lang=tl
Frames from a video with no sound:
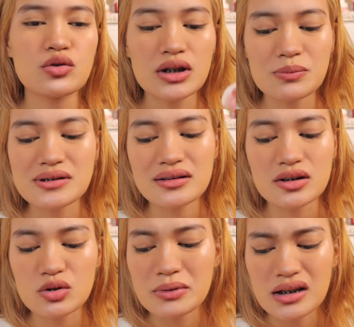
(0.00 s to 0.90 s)
Itong lipstick
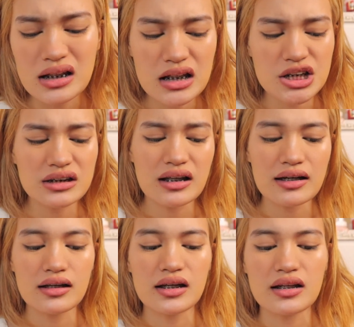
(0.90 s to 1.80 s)
na to, madali lang siyang
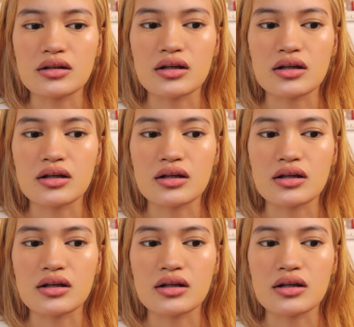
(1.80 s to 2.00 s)
tanggalin.